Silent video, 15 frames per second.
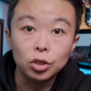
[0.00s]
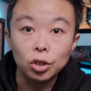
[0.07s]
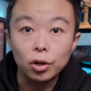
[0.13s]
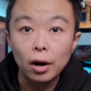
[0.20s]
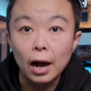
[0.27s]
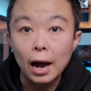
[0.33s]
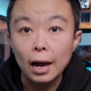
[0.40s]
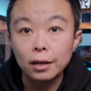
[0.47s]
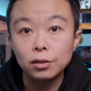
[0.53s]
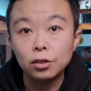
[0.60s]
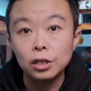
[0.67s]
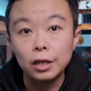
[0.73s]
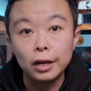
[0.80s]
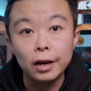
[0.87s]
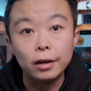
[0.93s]
支 X
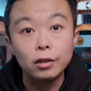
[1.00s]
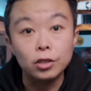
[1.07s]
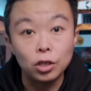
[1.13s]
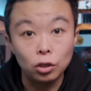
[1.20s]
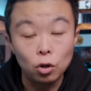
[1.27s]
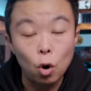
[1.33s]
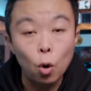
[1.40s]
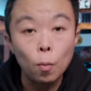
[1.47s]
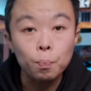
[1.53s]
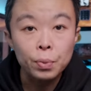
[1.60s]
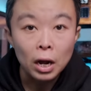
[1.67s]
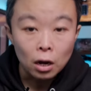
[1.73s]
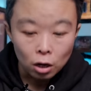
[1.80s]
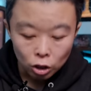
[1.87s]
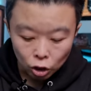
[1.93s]
系列的镜头，
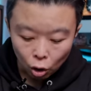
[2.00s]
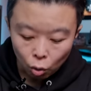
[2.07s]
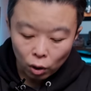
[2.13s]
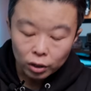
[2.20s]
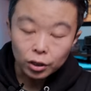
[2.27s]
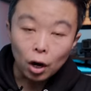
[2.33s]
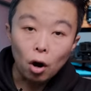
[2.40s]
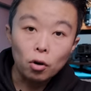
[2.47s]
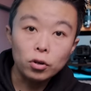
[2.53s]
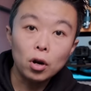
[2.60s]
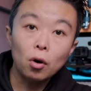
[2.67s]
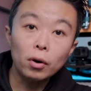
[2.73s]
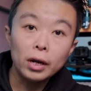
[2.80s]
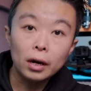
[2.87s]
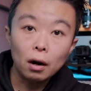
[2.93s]
超广角
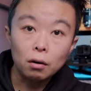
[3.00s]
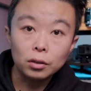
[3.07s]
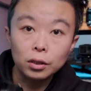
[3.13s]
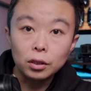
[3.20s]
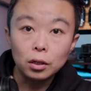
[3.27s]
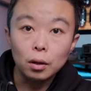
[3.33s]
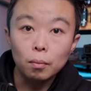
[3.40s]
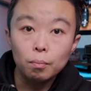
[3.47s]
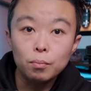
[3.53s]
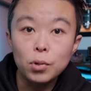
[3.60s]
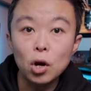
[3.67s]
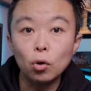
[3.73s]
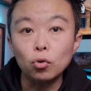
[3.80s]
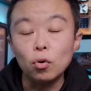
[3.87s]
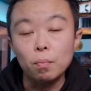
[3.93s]
1024
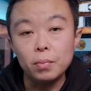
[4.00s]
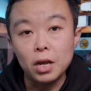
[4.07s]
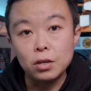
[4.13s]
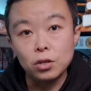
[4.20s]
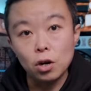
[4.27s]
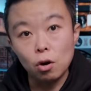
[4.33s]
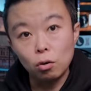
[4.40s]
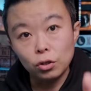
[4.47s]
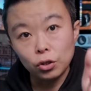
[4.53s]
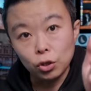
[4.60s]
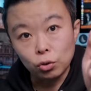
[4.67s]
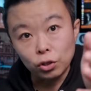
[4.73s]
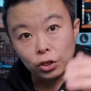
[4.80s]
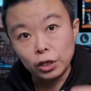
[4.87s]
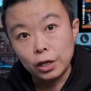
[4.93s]
标准变焦
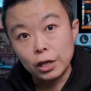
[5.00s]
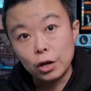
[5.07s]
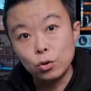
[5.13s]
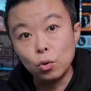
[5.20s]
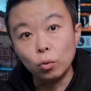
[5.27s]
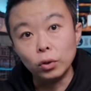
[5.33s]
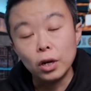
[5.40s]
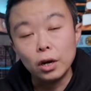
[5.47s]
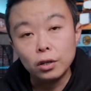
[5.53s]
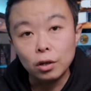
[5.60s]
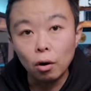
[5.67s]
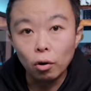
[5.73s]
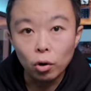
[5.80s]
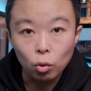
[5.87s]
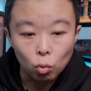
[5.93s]
就是现在用的
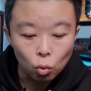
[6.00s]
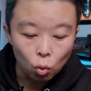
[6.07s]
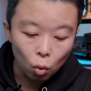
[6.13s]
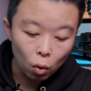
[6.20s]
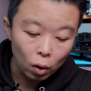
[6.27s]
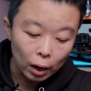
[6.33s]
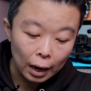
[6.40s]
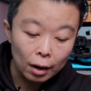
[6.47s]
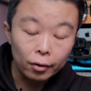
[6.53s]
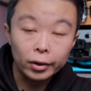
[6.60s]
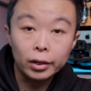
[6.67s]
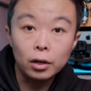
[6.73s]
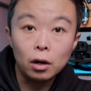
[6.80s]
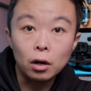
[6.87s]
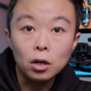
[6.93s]
1655，还有
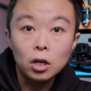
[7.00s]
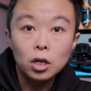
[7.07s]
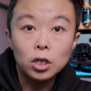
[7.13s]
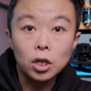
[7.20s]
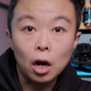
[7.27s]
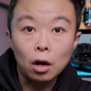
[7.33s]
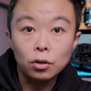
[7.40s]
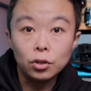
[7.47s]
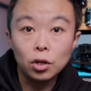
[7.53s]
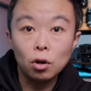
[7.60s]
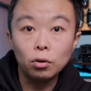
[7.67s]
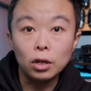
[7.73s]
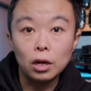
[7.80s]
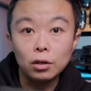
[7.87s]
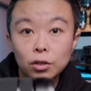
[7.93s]
一个长
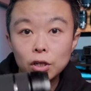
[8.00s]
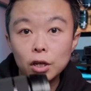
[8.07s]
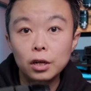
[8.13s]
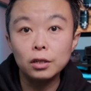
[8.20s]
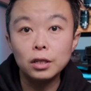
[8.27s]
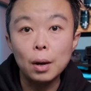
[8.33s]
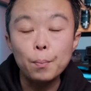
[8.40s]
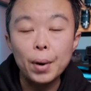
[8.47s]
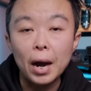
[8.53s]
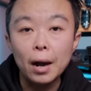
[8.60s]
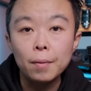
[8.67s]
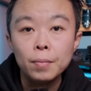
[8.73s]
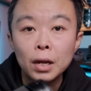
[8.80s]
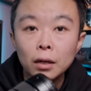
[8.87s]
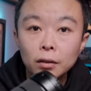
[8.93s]
焦的70300。
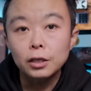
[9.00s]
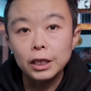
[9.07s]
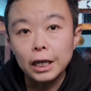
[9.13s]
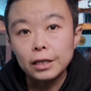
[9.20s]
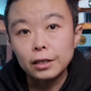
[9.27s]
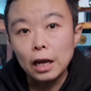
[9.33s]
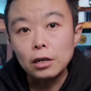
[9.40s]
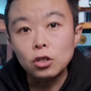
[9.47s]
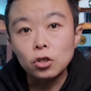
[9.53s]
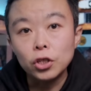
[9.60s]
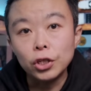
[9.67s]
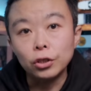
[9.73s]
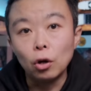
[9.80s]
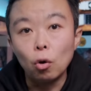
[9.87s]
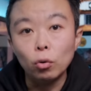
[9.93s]
这3支
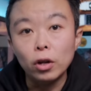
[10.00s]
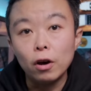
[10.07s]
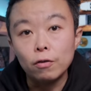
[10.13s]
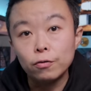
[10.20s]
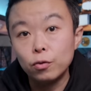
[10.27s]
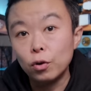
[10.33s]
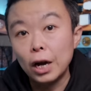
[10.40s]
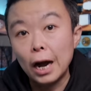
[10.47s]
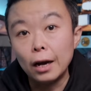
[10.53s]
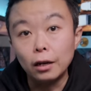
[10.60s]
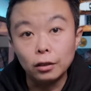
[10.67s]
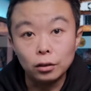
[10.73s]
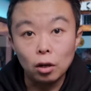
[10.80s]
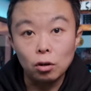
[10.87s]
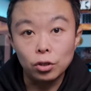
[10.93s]
镜头呢覆盖
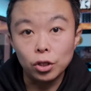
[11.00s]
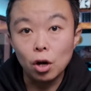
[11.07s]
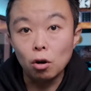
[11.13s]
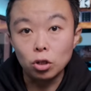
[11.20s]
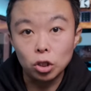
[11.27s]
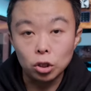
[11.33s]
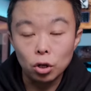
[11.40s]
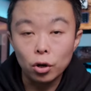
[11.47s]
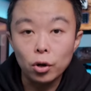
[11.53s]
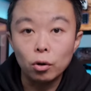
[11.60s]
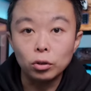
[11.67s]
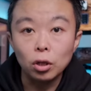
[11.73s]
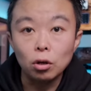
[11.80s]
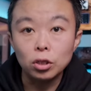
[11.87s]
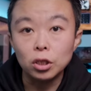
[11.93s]
了等效
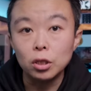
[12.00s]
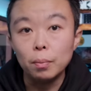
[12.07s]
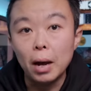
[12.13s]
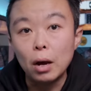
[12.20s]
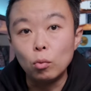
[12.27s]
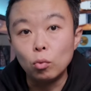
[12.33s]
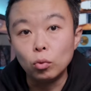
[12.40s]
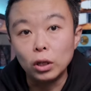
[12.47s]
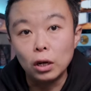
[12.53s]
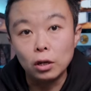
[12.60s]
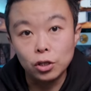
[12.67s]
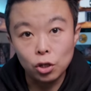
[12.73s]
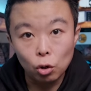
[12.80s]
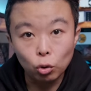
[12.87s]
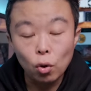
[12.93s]
16到450的
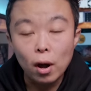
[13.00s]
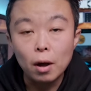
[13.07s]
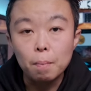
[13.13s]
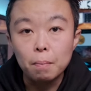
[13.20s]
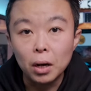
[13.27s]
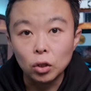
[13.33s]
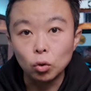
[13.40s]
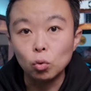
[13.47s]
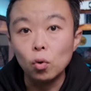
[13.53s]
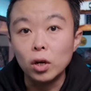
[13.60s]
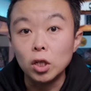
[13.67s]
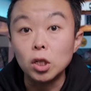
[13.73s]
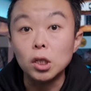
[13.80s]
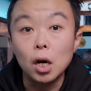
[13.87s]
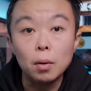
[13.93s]
焦段，满足
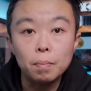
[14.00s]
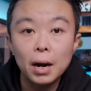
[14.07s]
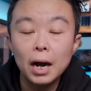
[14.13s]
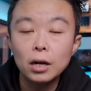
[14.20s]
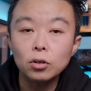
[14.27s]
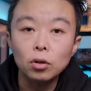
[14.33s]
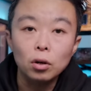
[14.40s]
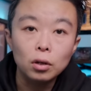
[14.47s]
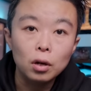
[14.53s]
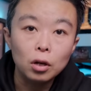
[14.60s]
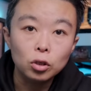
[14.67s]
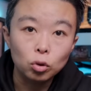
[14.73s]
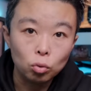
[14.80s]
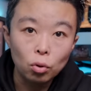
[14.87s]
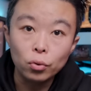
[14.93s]
我日常拍摄的
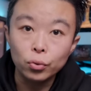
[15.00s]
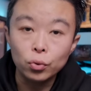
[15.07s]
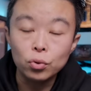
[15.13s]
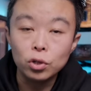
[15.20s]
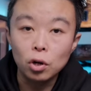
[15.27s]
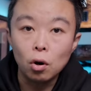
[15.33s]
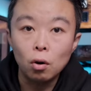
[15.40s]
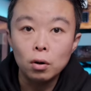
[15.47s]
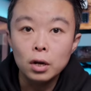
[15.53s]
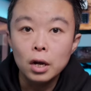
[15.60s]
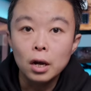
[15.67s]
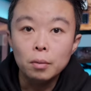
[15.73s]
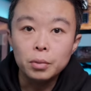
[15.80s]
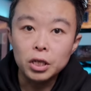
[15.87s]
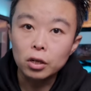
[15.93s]
所有需求。
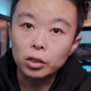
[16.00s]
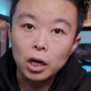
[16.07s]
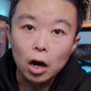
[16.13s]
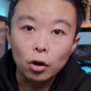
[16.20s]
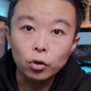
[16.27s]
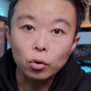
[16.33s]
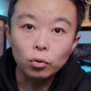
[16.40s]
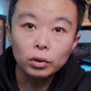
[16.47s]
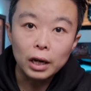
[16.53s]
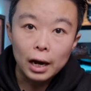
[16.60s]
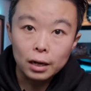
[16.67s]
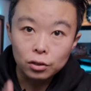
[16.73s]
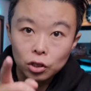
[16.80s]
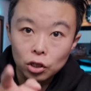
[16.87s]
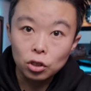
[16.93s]
比较常用的
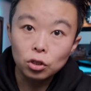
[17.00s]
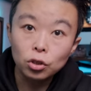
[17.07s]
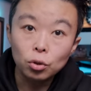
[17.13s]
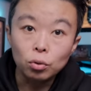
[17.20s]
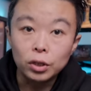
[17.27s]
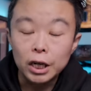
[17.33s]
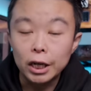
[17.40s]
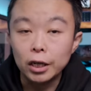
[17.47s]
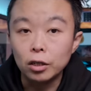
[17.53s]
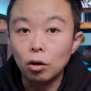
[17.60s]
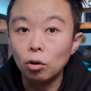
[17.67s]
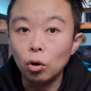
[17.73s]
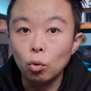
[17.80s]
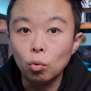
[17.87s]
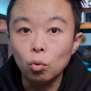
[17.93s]
其实就是这个
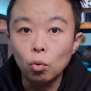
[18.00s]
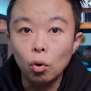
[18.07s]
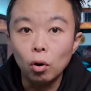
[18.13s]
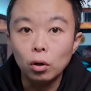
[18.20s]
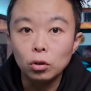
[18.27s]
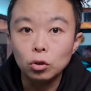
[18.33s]
1655，